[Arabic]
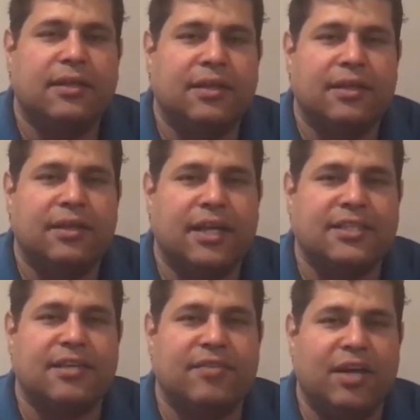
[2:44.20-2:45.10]

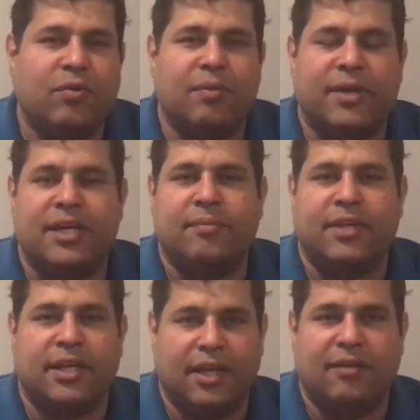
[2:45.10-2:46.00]
للاسف لاول مره
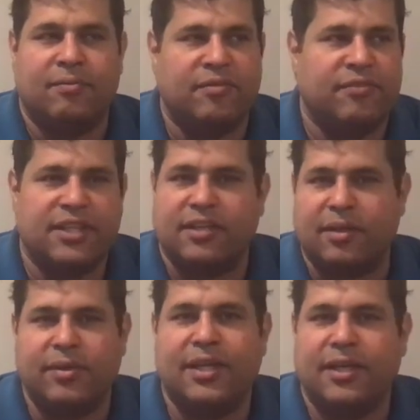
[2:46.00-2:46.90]
من خلال من فتره
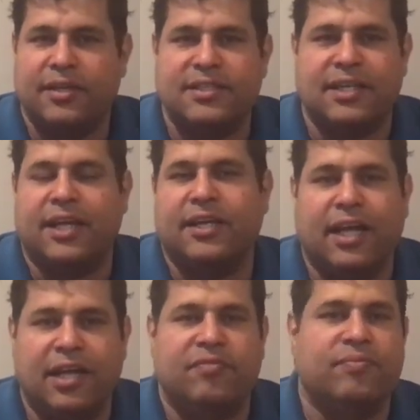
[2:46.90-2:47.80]
طويله ننزل عن
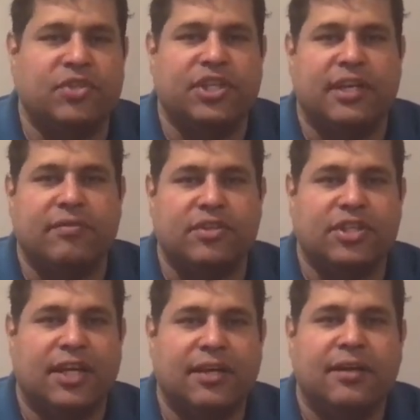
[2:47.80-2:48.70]
الألف مشترك في
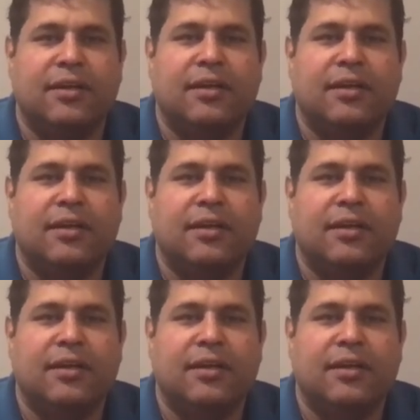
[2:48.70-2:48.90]
الشهر